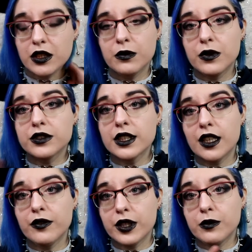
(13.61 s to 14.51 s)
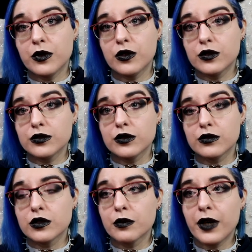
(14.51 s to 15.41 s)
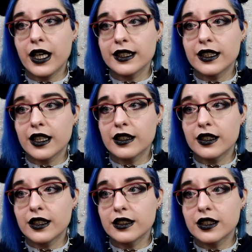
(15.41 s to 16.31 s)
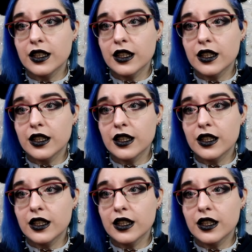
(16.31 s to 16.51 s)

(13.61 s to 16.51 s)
commandé un vêtement donc par internet